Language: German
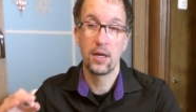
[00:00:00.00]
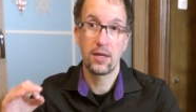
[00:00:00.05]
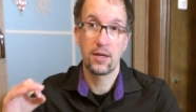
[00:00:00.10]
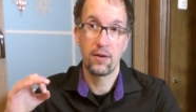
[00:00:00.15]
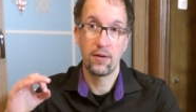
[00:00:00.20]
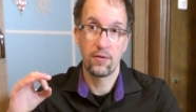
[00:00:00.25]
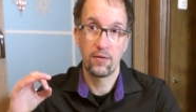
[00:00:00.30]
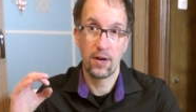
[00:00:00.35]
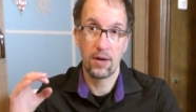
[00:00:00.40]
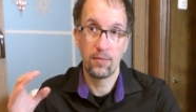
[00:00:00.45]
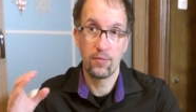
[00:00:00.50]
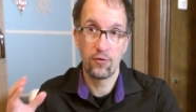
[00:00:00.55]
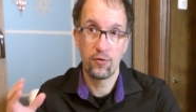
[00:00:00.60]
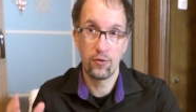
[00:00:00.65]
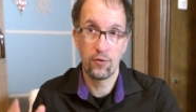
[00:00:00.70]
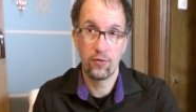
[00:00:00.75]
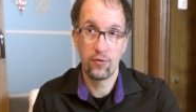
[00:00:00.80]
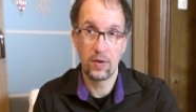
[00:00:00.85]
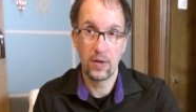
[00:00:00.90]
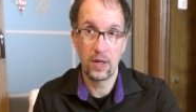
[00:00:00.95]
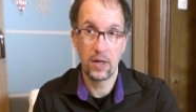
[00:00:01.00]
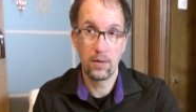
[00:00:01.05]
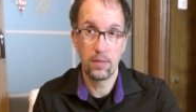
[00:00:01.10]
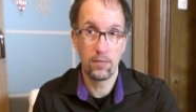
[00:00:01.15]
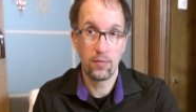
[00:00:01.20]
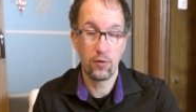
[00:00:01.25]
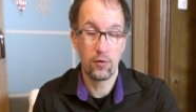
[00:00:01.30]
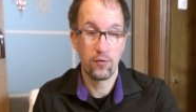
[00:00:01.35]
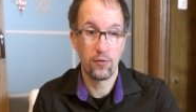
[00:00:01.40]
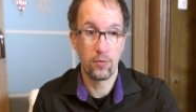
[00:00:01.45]

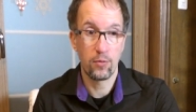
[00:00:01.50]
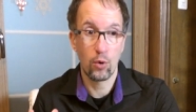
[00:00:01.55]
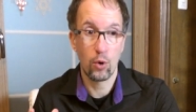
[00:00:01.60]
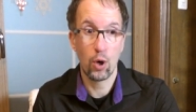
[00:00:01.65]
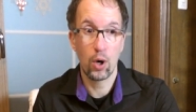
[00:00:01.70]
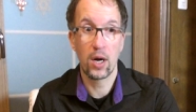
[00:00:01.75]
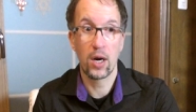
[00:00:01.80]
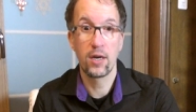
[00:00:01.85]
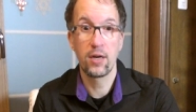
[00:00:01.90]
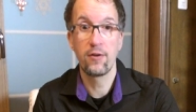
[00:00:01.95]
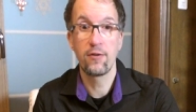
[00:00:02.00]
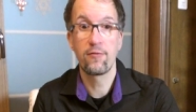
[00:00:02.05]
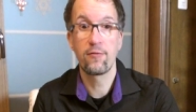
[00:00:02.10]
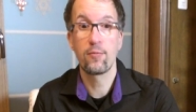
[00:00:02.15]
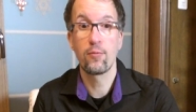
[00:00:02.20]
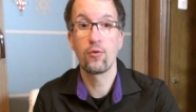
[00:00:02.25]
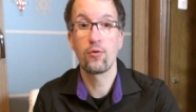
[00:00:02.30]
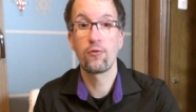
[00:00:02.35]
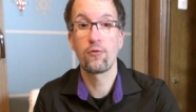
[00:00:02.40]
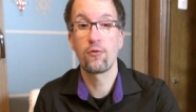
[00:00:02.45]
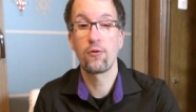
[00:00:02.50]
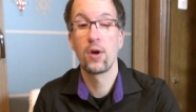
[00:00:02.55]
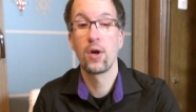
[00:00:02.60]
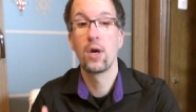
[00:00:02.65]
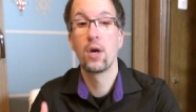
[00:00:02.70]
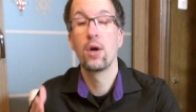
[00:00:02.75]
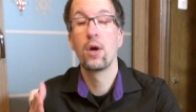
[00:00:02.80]
Gesamtsystem und vom Organismus.